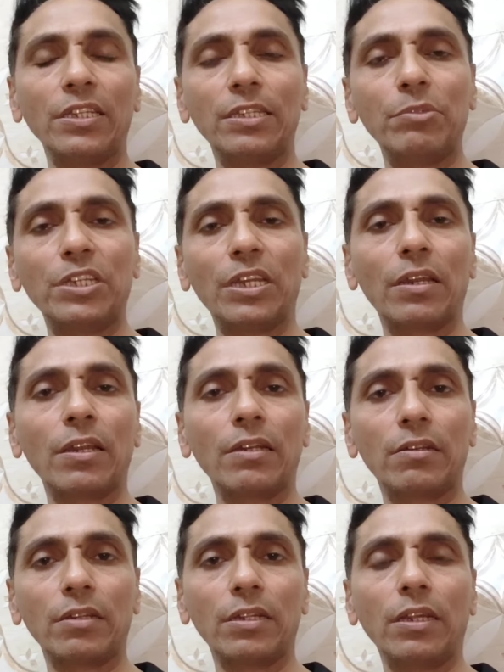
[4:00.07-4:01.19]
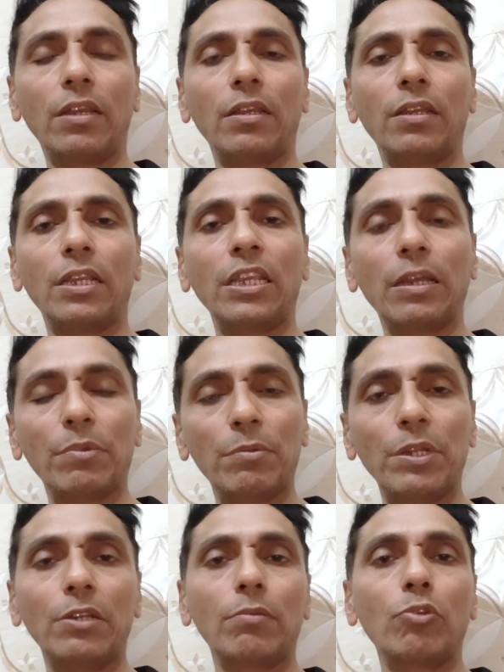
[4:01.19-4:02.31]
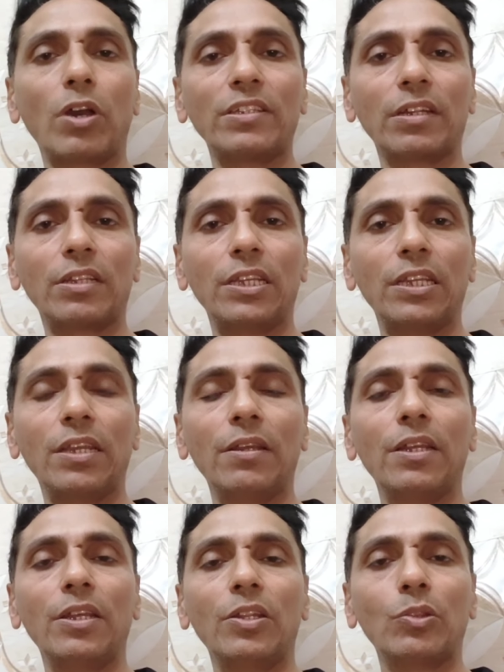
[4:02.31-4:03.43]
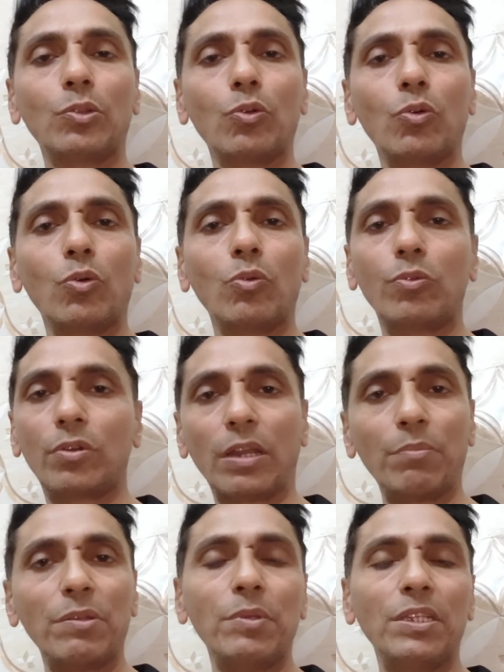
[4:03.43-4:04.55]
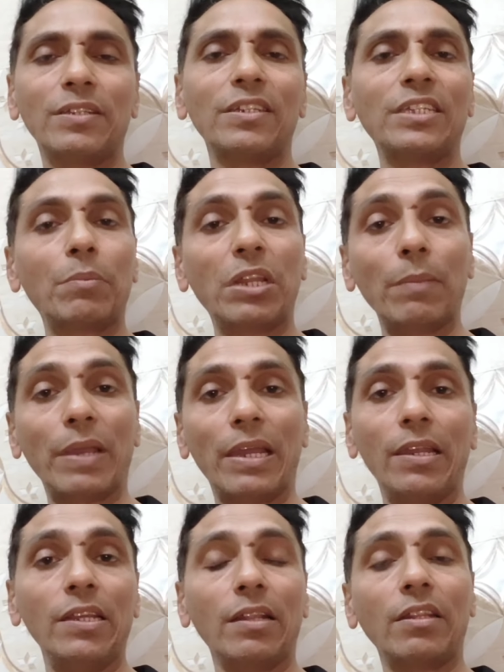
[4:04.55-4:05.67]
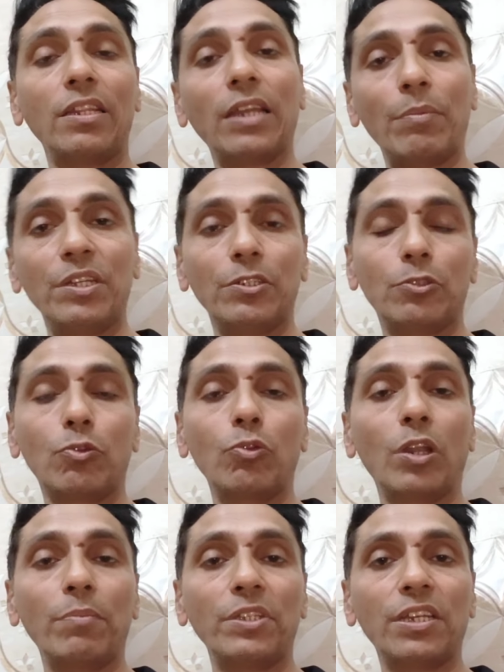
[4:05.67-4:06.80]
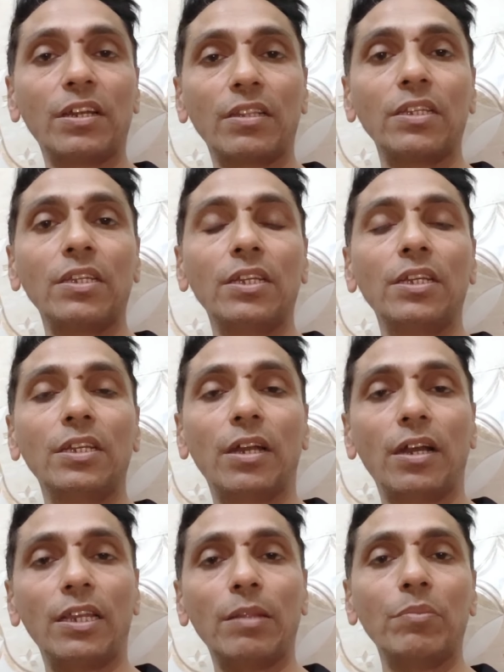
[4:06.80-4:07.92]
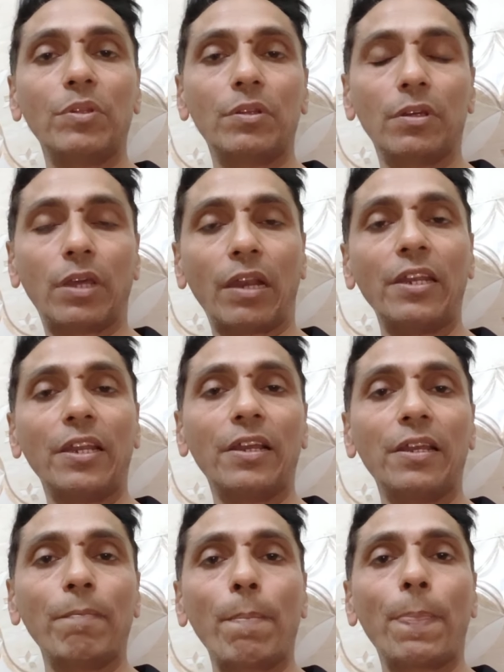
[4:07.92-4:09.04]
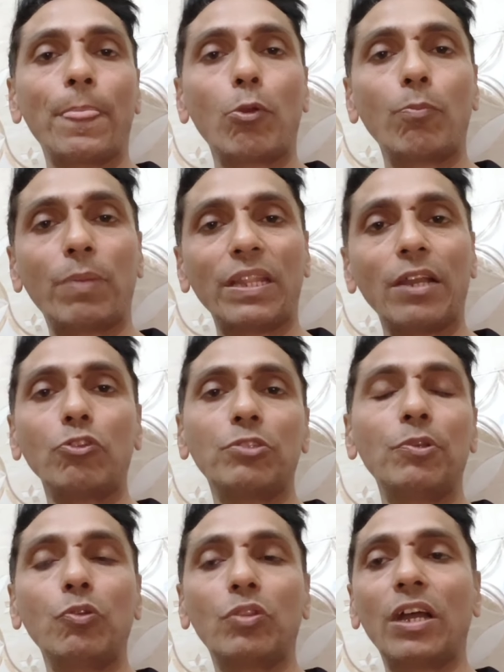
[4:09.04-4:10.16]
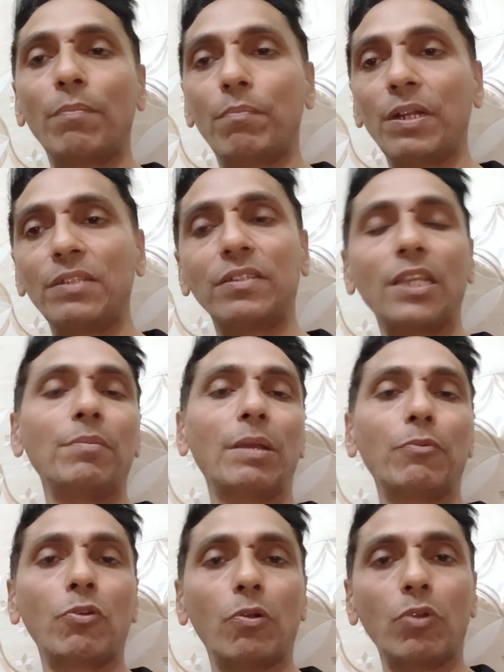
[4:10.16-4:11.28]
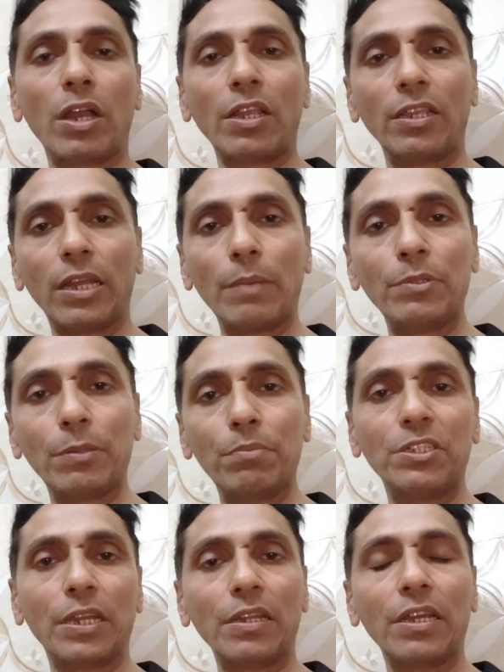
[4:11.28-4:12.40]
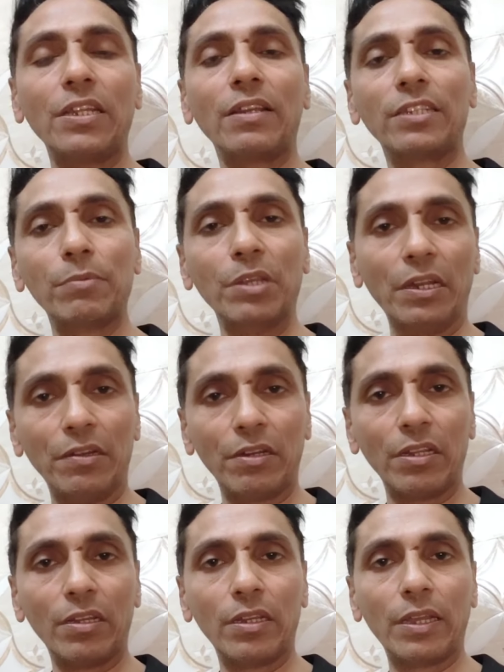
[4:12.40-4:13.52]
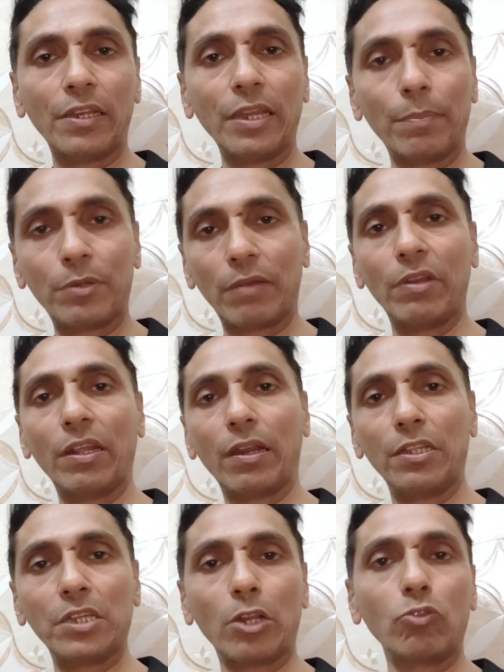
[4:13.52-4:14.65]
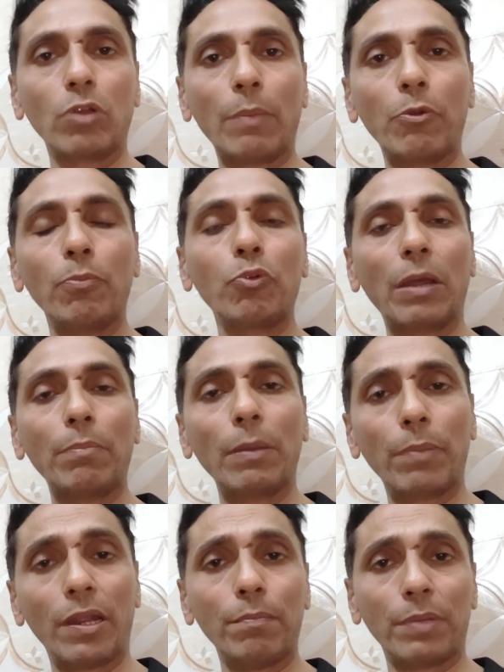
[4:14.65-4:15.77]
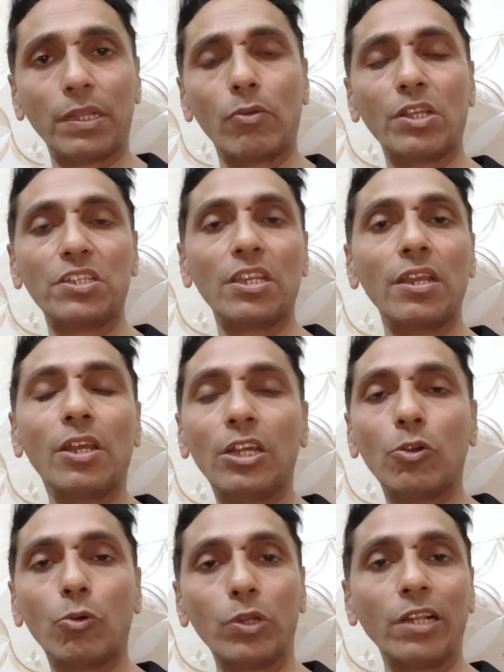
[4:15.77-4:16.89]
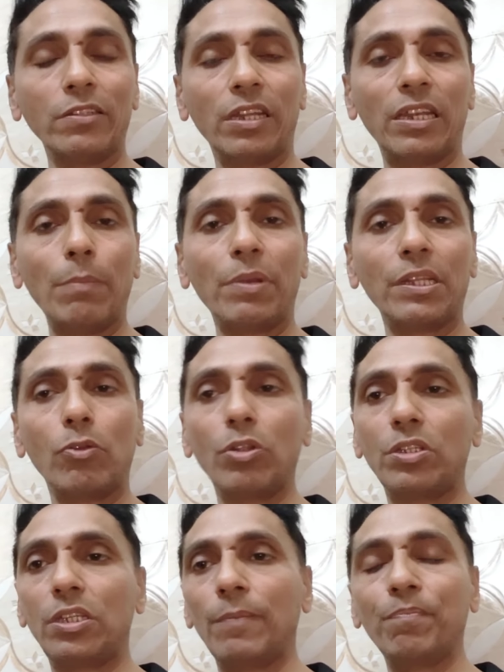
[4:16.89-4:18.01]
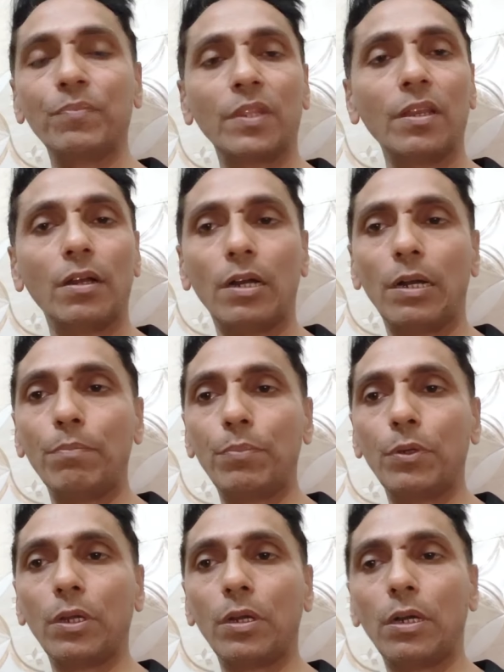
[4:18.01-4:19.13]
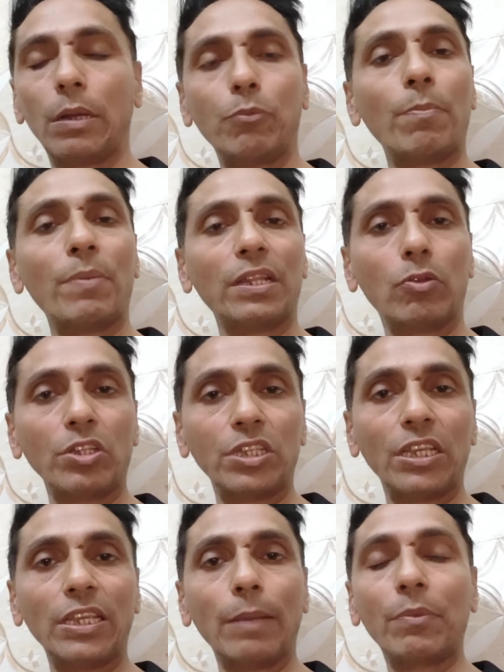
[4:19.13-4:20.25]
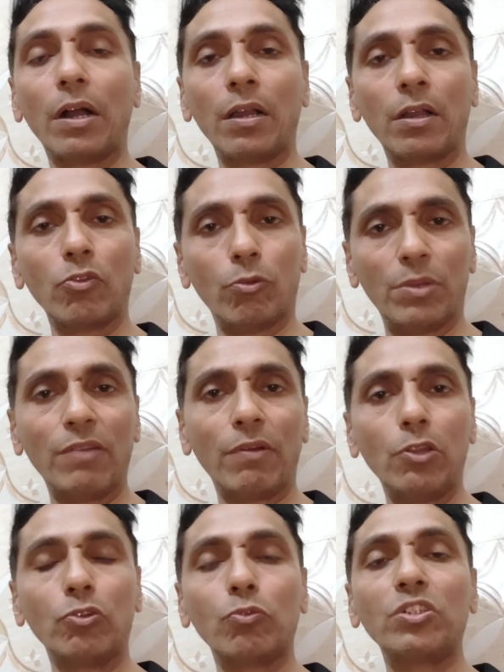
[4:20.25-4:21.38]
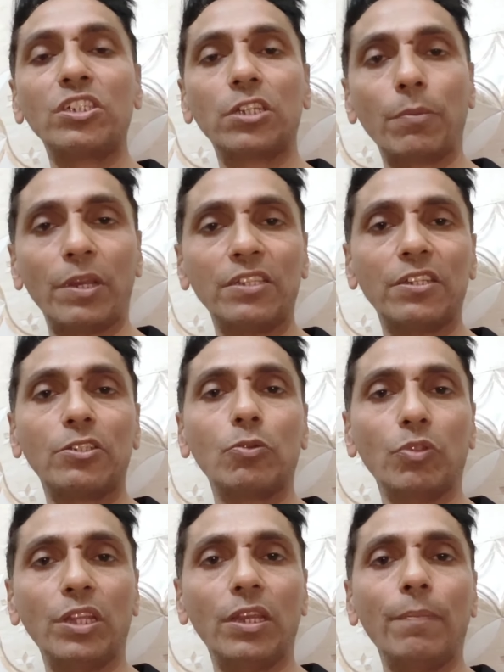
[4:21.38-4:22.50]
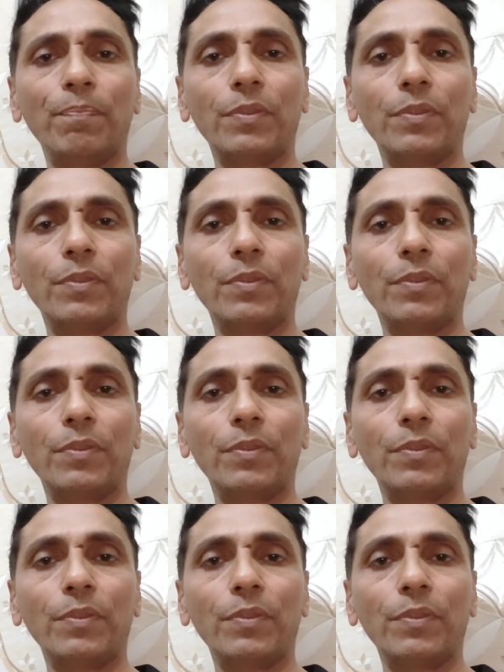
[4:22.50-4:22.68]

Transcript: किसी भी शैनगन कंट्री की कभी भी इंटरव्यू आ सकती है तो कभी भी जैसे जर्मनी की पहले नहीं आती थी अभी शुरू उन्होंने पीछे कर दी एकदम करने लग गए तो पता कुछ भी नहीं होता बस यही मैं आपको कहूँगा कि आप जब भी शनगन या किसी भी कंट्री के लिए आप ट्रैवल करने जा रहे हो तो आपको पूरा अपना प्लान पता होना चाहिए होटल्स के नेम पता होना चाहिए आपका आपको पता होना चाहिए कि आप कहाँ कहाँ घूमने वाले हो टूरिस्टिक प्लेसेस जो होते हैं